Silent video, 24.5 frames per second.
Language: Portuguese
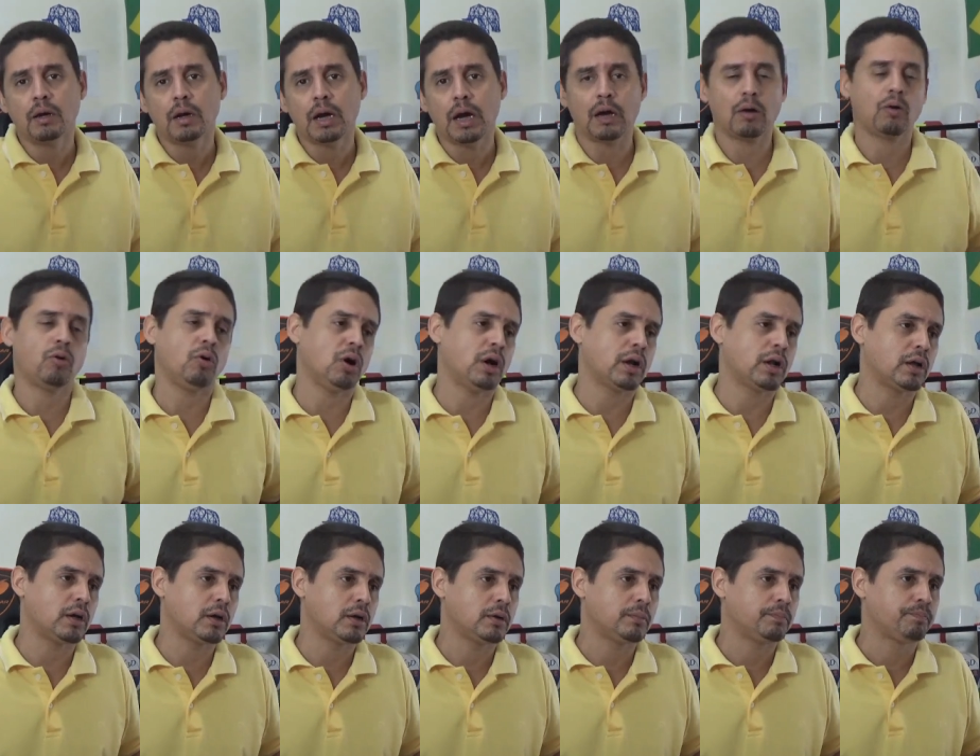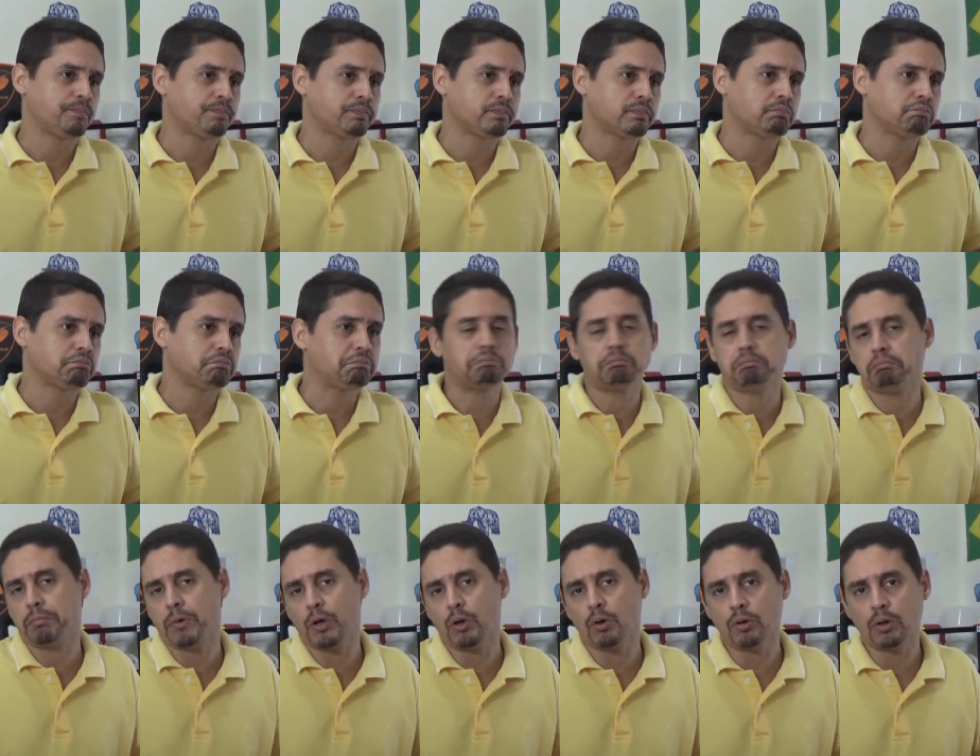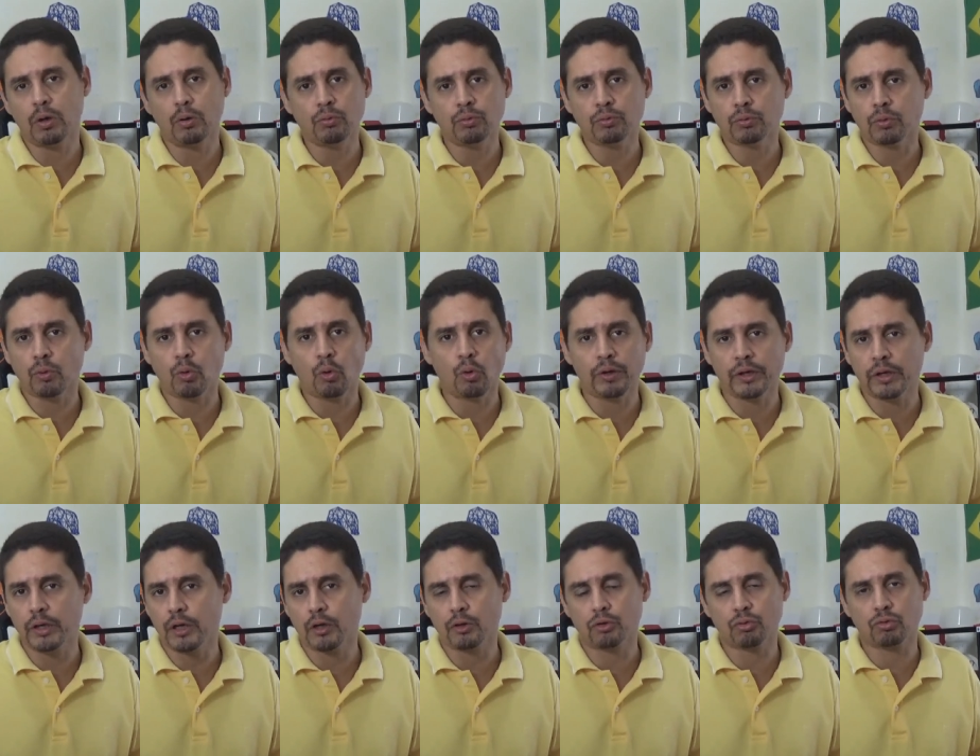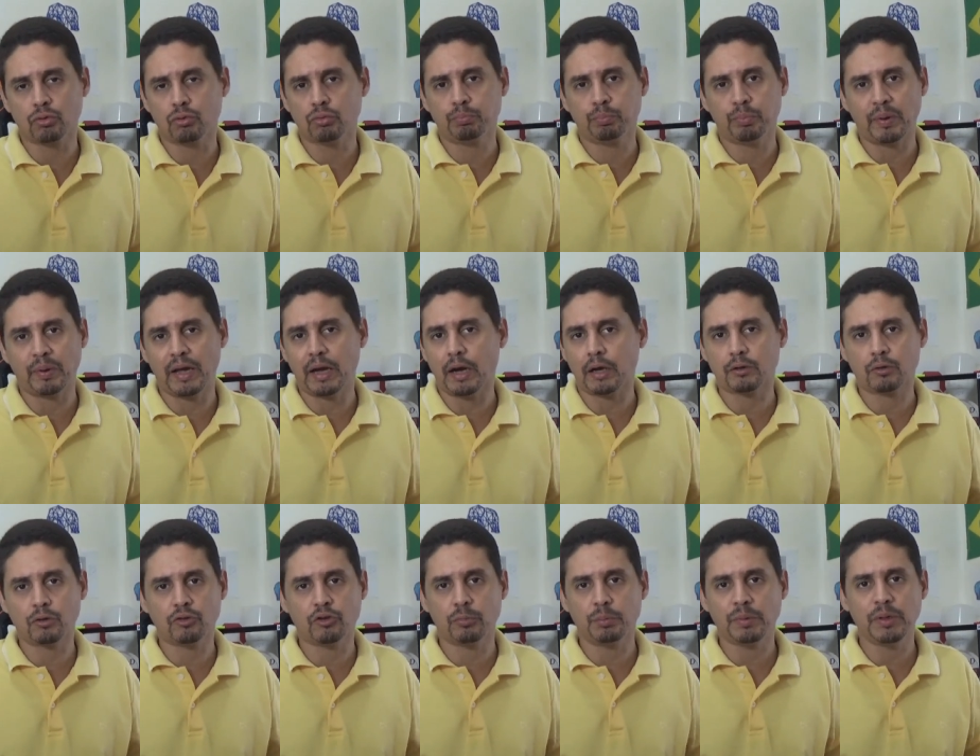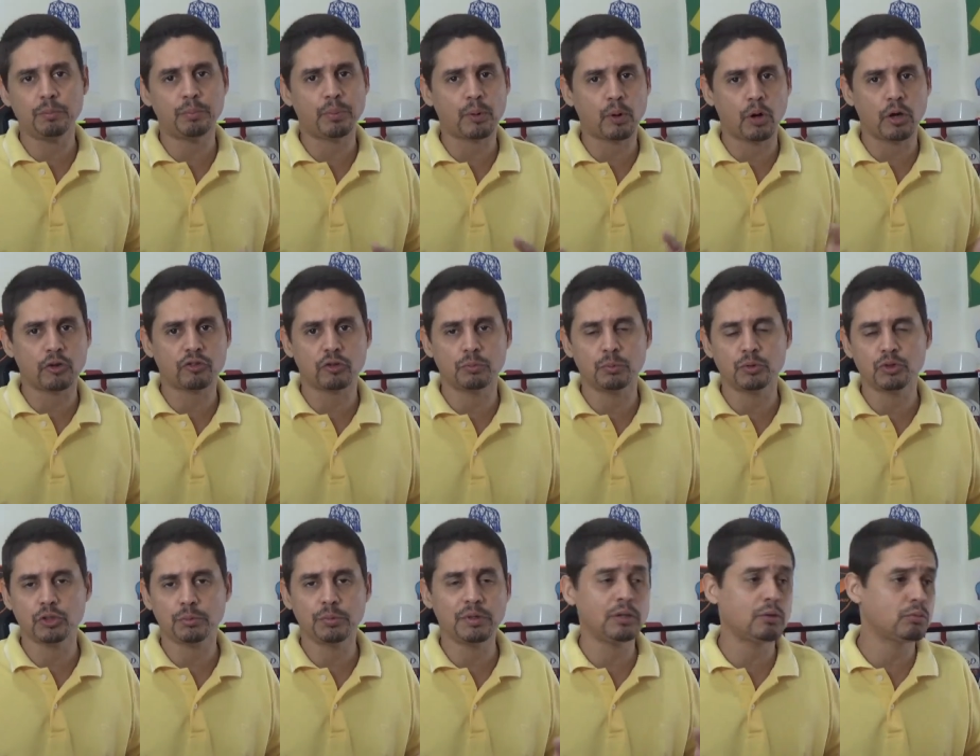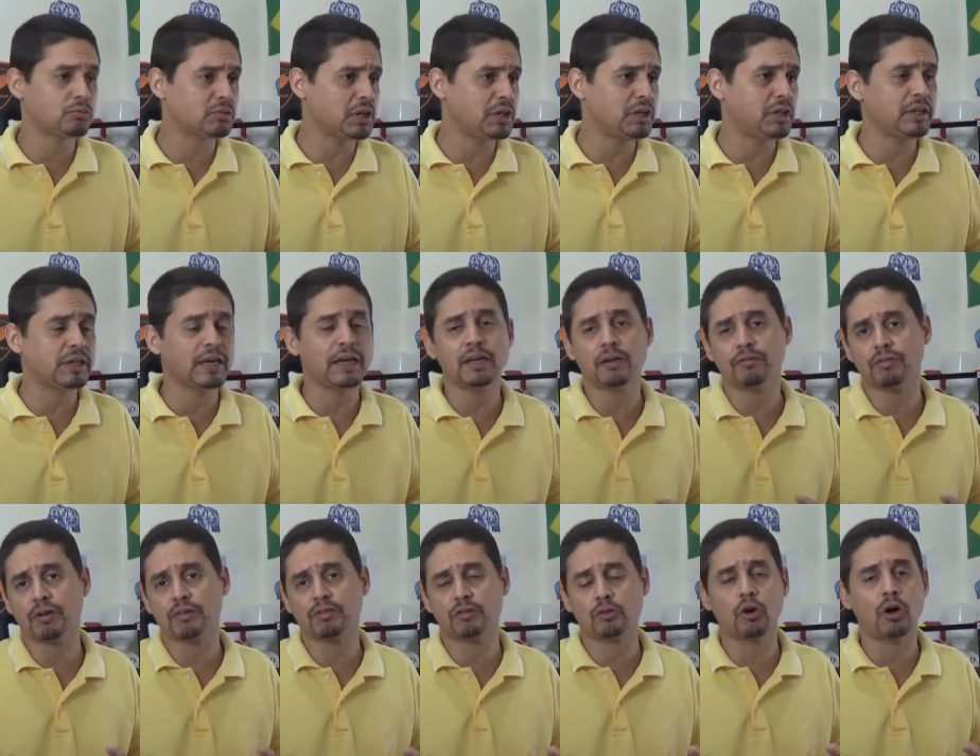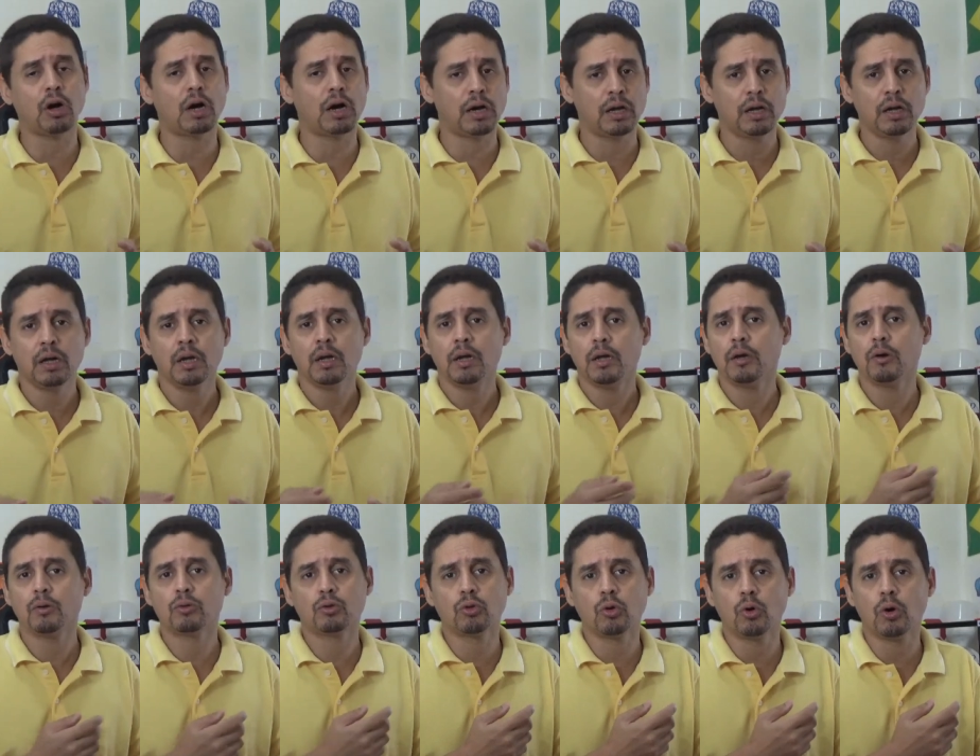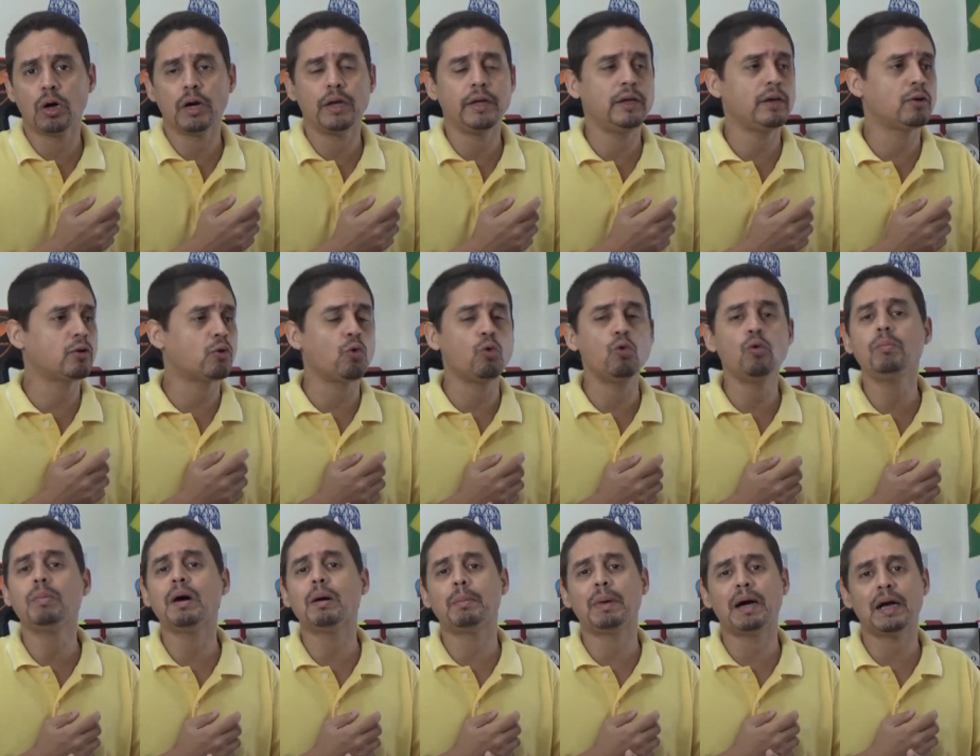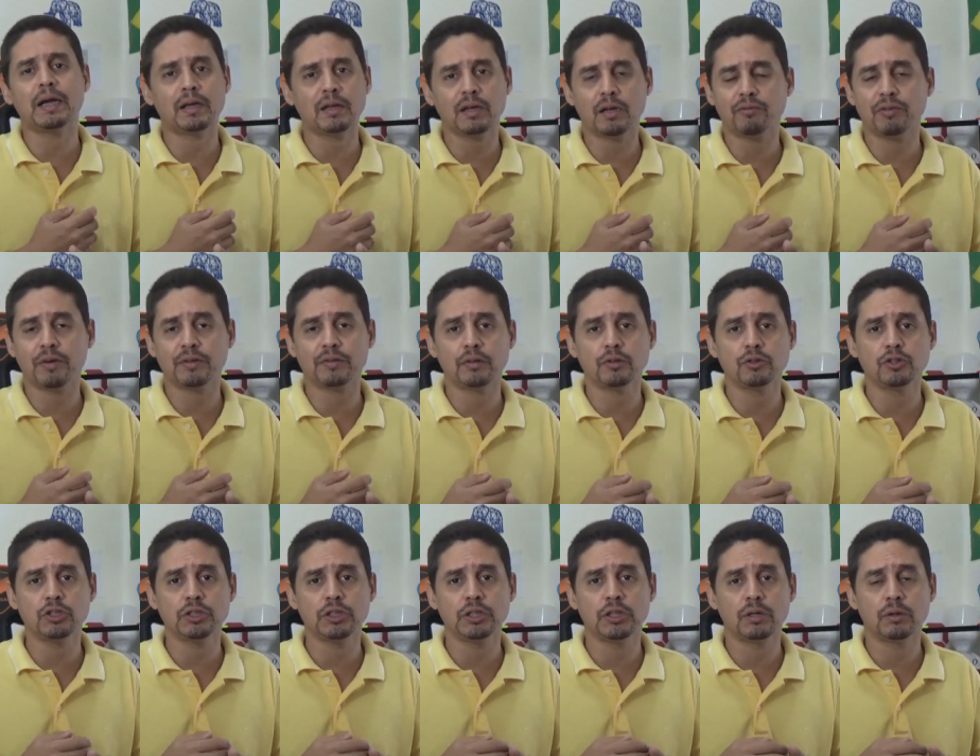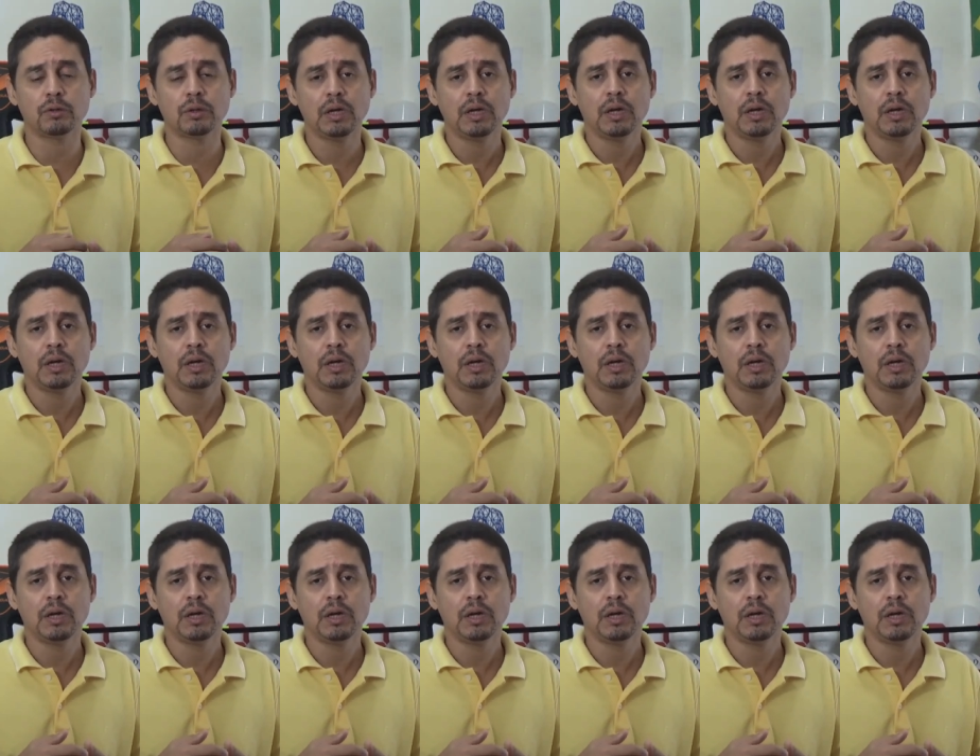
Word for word: Agora, eu não conheço perto de mim, próximo de mim, não tem ninguém que fala assim, ó, oh, eu tô aí com uma máquina fazendo dinheiro.